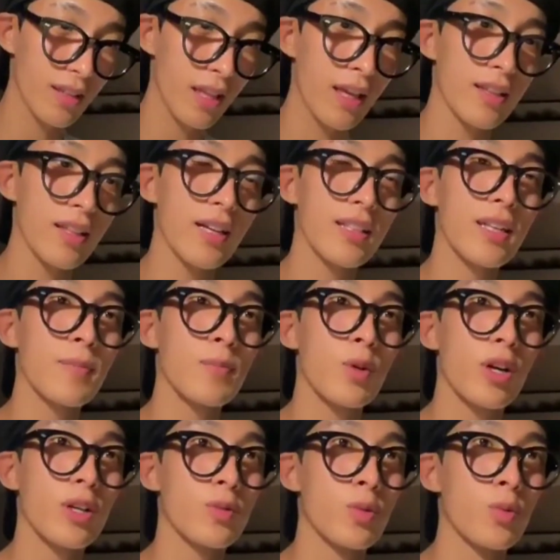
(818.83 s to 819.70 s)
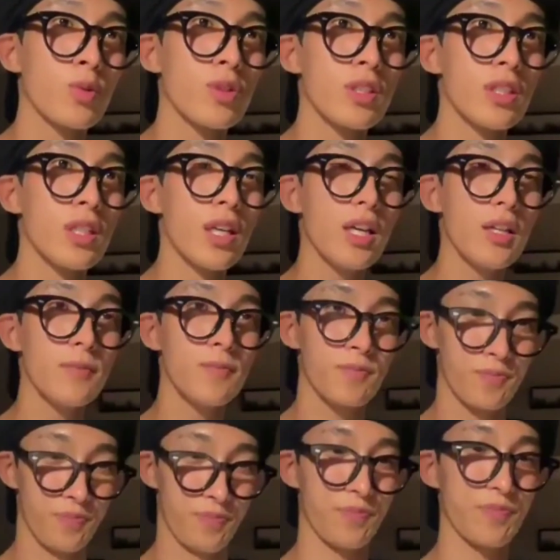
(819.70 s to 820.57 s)
대단함과 동시에
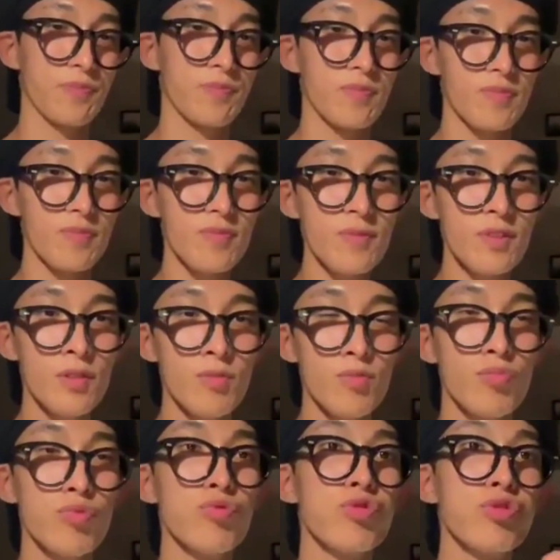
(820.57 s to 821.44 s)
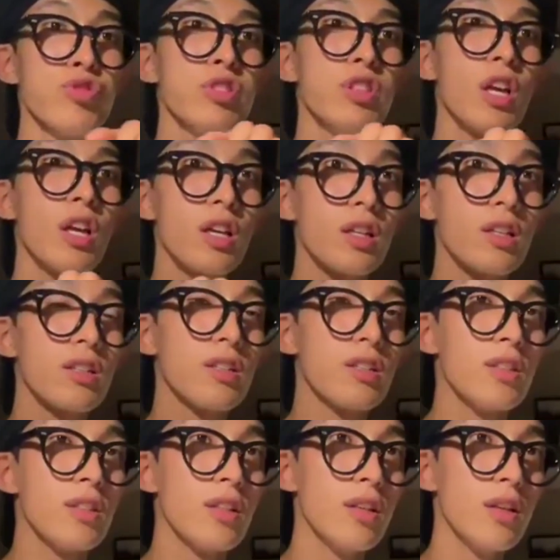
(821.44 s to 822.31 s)
무슨
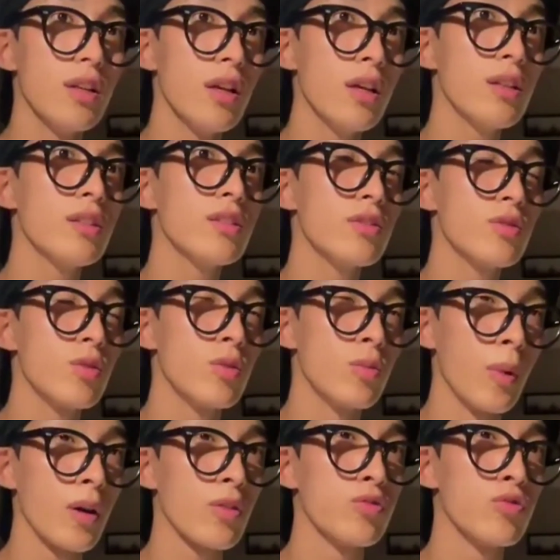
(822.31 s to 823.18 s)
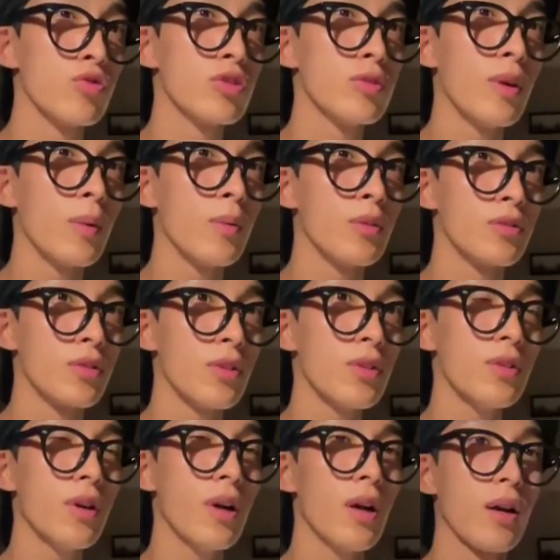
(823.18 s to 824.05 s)
얘기를 했는지도 막
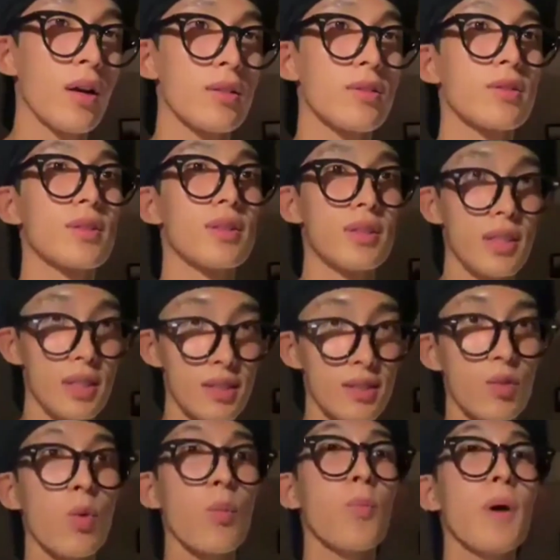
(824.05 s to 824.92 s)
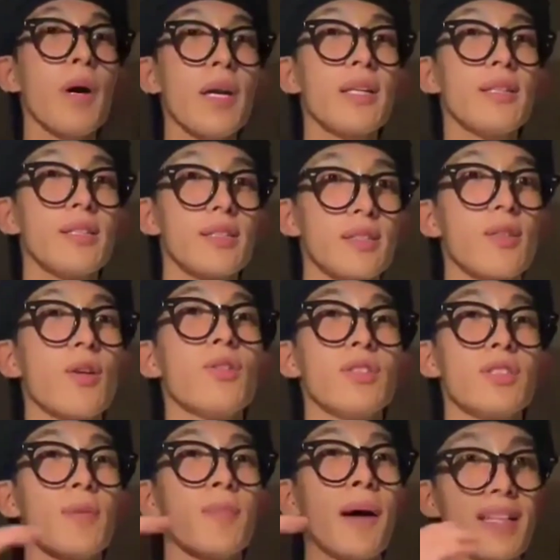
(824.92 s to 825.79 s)
궁금하면서 아직 그 톡방에 있는
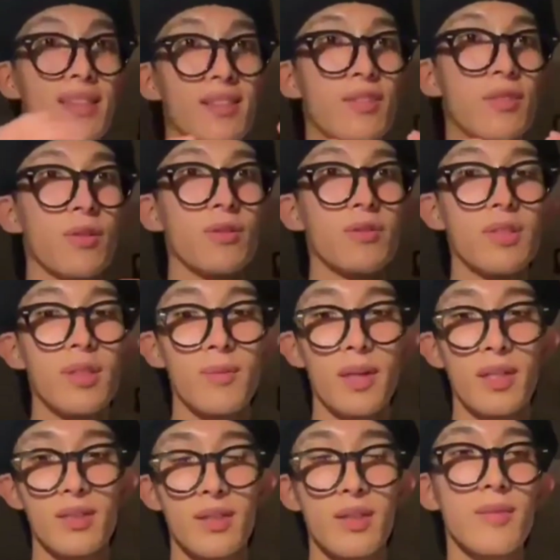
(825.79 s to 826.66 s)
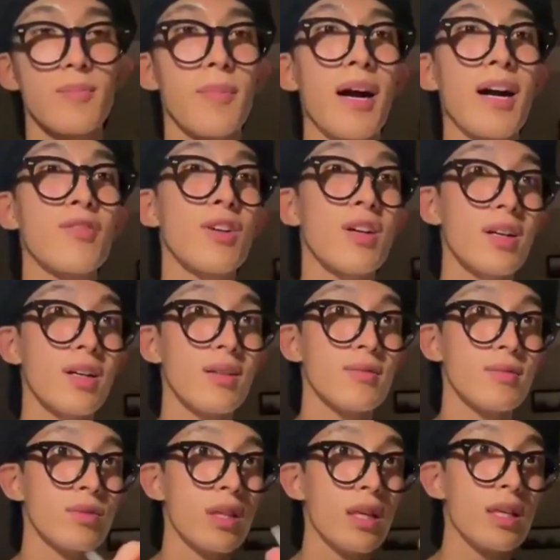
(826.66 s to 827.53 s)
그걸 이제 봤죠. 근데 막 이제
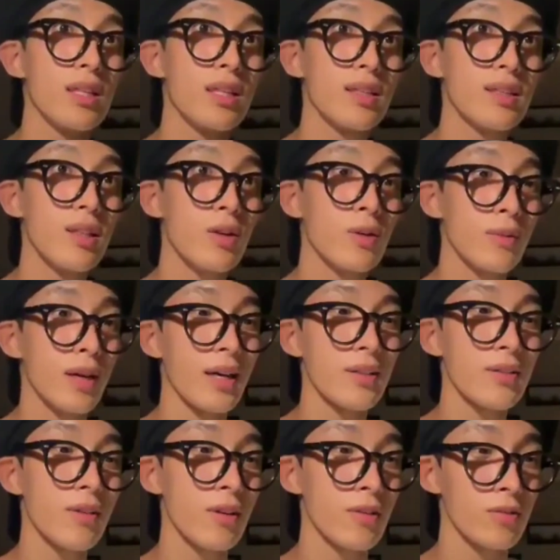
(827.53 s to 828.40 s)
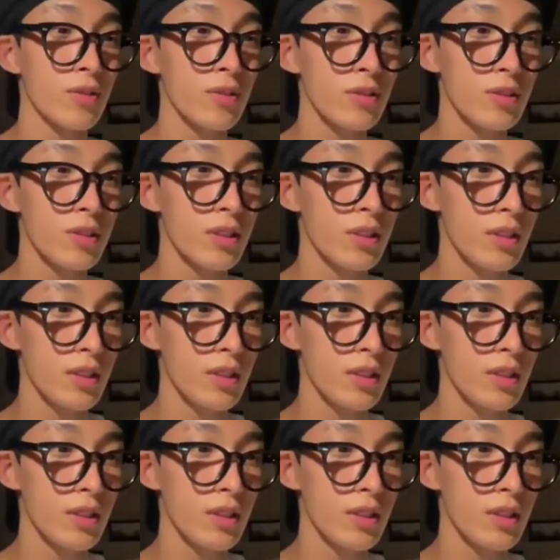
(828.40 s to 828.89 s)
만화 뭐 얘기를 했다고 하더라고요.